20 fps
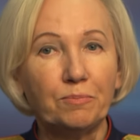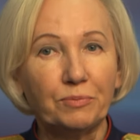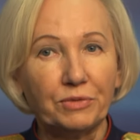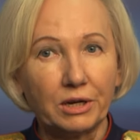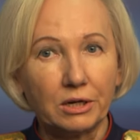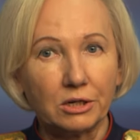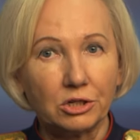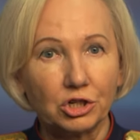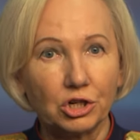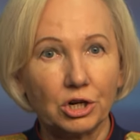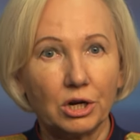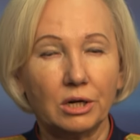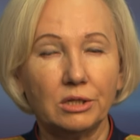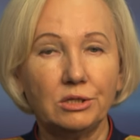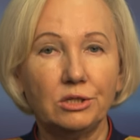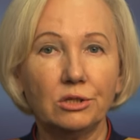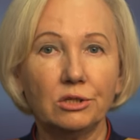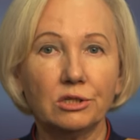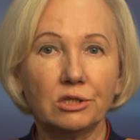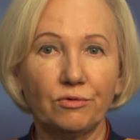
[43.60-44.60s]
Также
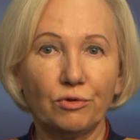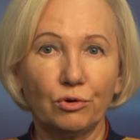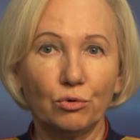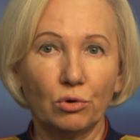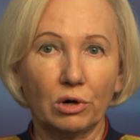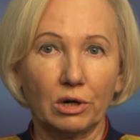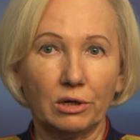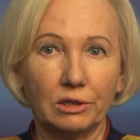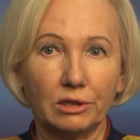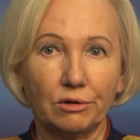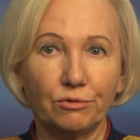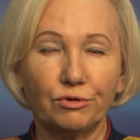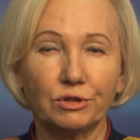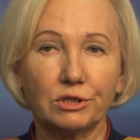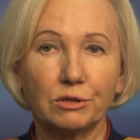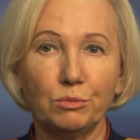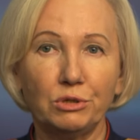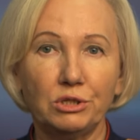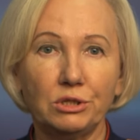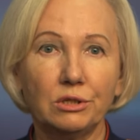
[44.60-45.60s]
один из фигурантов
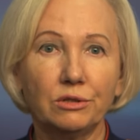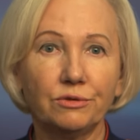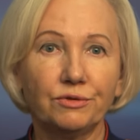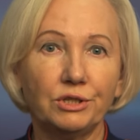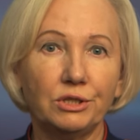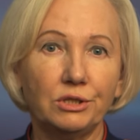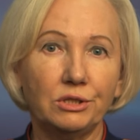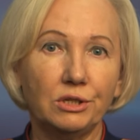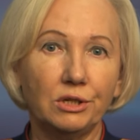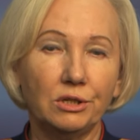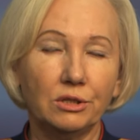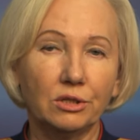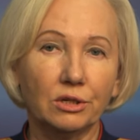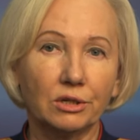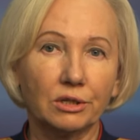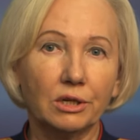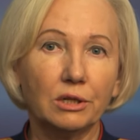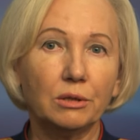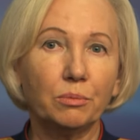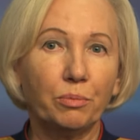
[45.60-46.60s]
разместил в сети
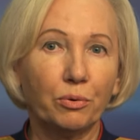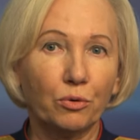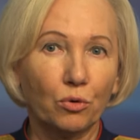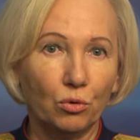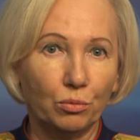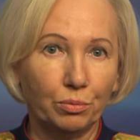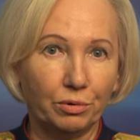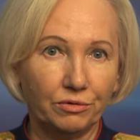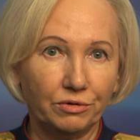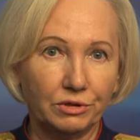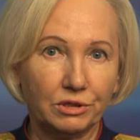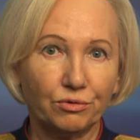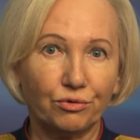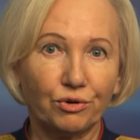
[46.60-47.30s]
интернет проповедь,